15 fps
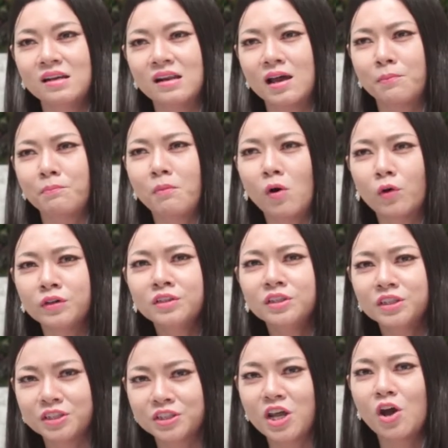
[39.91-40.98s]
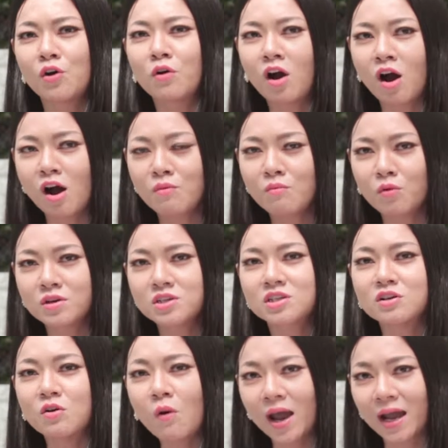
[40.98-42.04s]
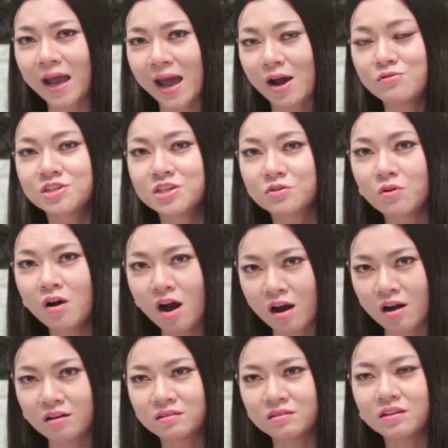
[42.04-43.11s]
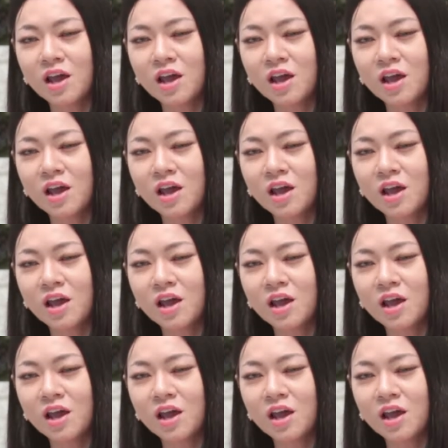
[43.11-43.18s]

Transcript: là mỗi người đều có một cái sự hoàn hảo riêng của họ